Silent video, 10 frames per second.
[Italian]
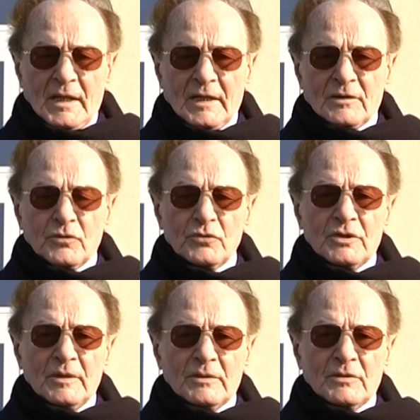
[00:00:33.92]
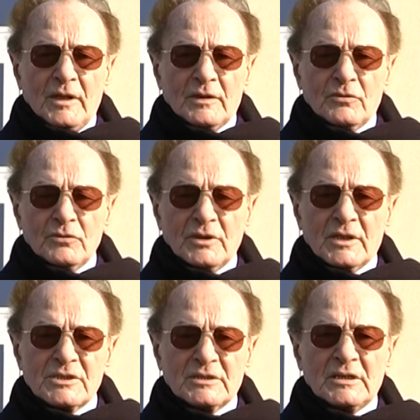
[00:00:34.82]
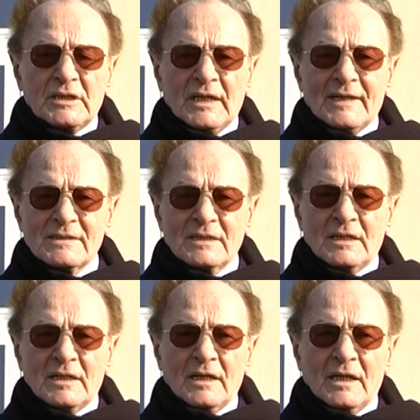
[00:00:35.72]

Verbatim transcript: e, tutti, e tutta la cittadinanza